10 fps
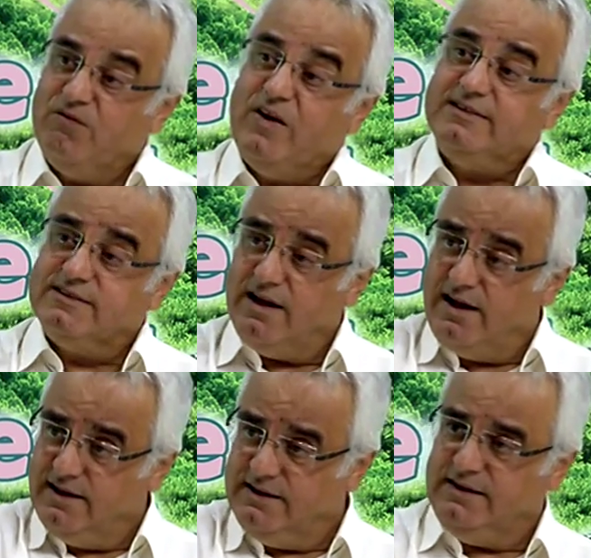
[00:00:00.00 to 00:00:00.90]

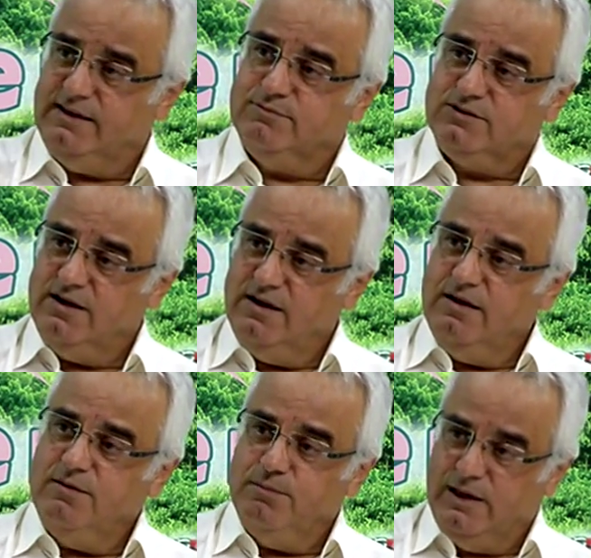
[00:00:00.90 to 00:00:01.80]
FSH dediğimiz.
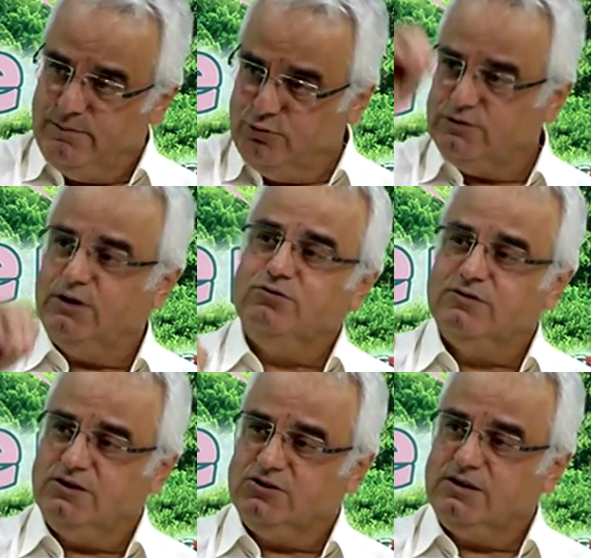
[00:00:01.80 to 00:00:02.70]
Menopozda
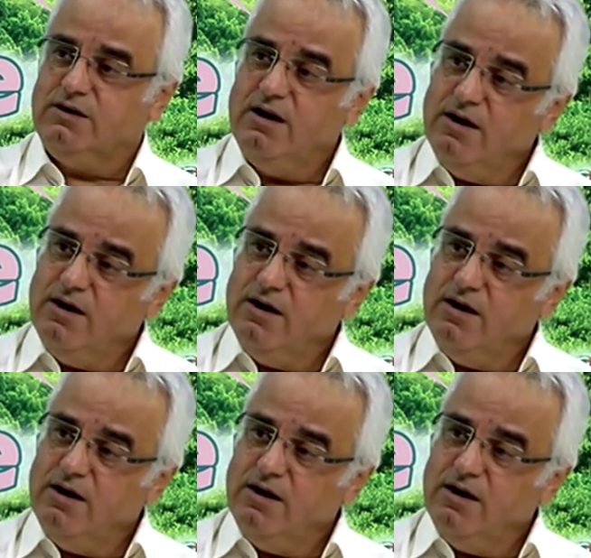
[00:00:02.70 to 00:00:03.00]
yüksek çıkar.